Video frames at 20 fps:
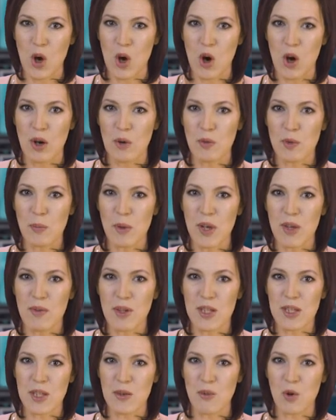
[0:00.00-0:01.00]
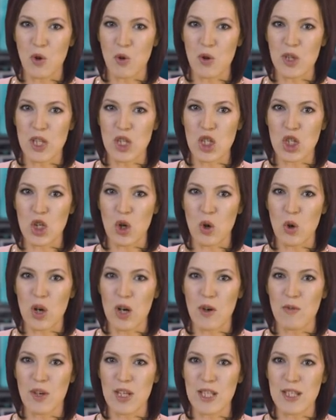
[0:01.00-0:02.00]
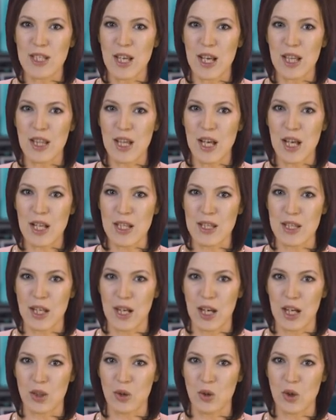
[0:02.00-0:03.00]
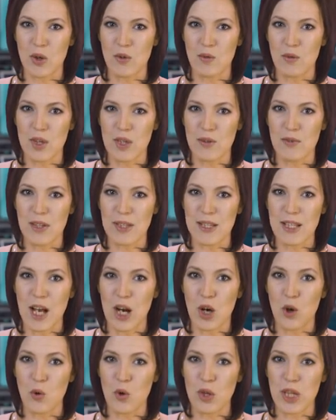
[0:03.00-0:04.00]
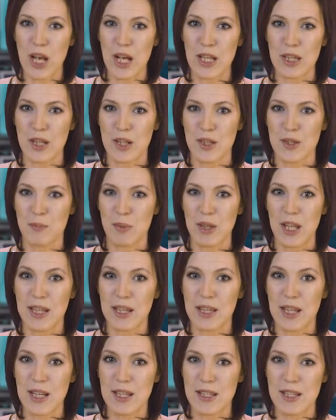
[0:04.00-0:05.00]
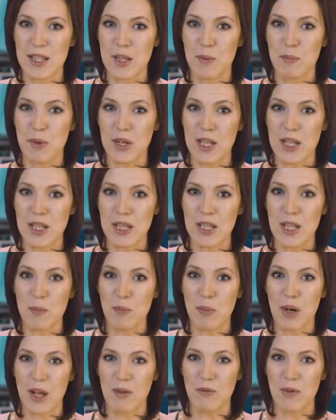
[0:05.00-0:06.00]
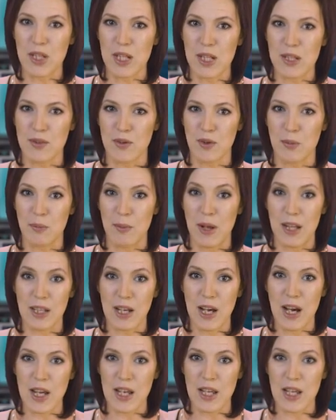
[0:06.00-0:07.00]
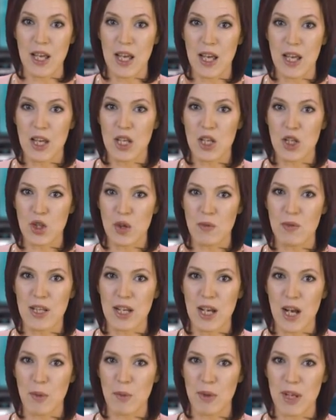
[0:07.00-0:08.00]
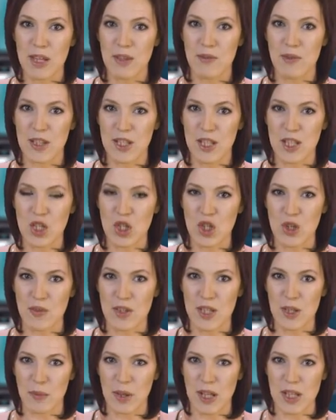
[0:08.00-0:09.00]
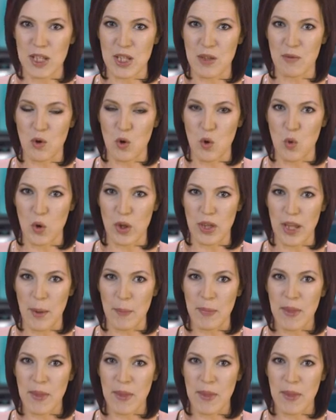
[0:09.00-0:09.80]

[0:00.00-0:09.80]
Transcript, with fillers: Он появился в ходе широкого резонанса, который вызвал закон о трансплантации, принятый правительством Болгарии еще в декабре 2018 года.